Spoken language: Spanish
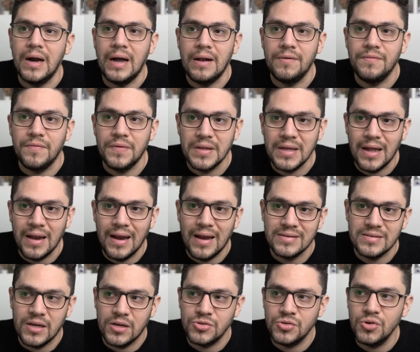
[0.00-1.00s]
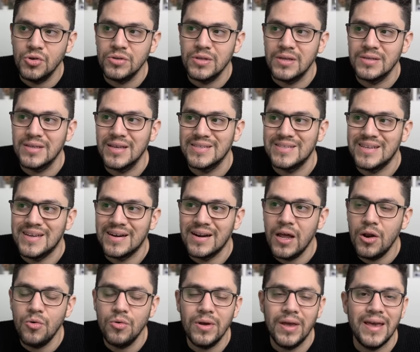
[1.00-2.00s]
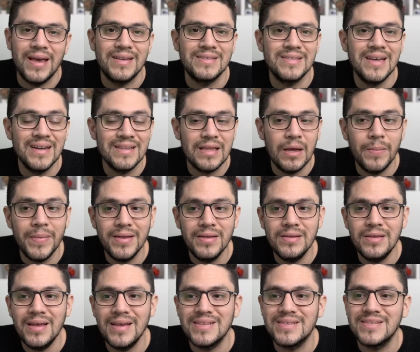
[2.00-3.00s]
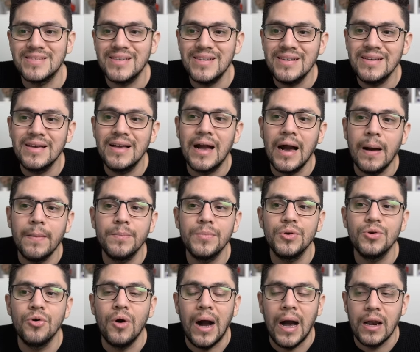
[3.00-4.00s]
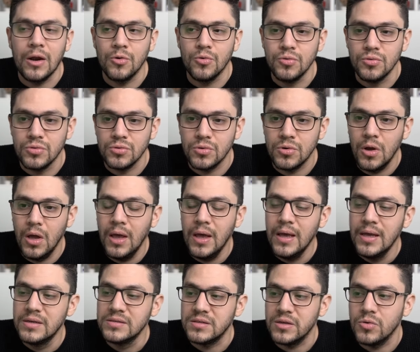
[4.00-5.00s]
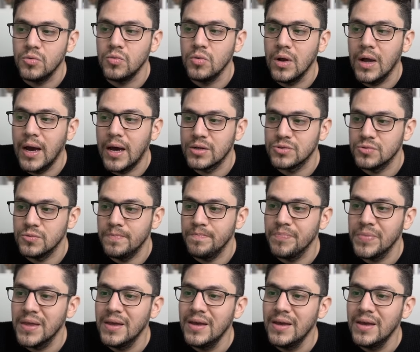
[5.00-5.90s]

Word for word: Al final las acciones cerraron exactamente sin cambio alguno, según Carson.